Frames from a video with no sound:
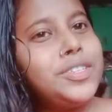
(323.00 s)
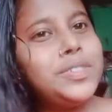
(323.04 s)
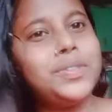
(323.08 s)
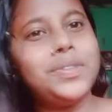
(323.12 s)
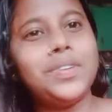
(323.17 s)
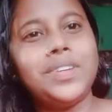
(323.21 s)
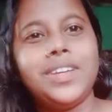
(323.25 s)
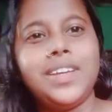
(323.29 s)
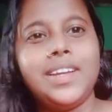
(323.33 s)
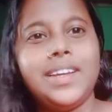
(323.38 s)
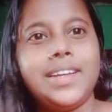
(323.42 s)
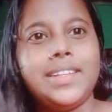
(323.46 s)

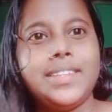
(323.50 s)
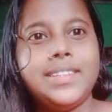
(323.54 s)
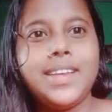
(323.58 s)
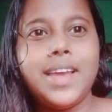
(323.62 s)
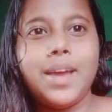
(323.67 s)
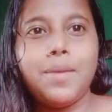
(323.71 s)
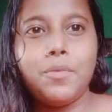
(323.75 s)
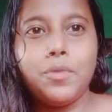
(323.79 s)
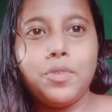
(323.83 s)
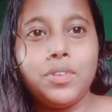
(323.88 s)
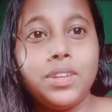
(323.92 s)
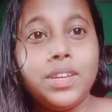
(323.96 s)
হয়ে গেছে
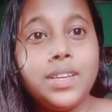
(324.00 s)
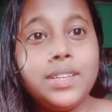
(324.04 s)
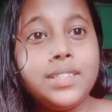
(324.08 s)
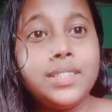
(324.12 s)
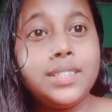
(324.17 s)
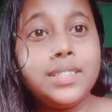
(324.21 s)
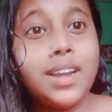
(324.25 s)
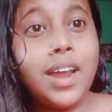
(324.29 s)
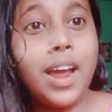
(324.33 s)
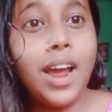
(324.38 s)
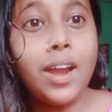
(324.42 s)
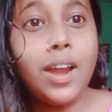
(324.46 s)
এমনকি
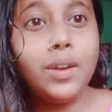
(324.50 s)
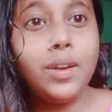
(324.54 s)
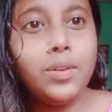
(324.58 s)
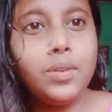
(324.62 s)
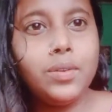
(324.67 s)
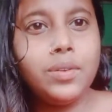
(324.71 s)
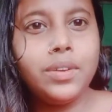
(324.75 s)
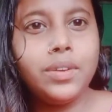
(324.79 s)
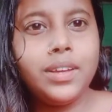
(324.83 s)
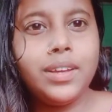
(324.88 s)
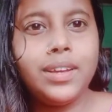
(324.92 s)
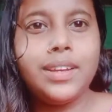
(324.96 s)
স্নানও
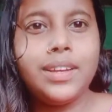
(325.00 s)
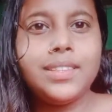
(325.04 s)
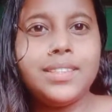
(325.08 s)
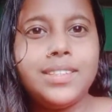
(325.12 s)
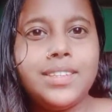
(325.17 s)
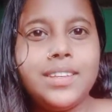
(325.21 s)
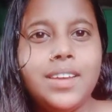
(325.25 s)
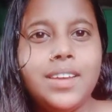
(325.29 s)
হয়ে গেছে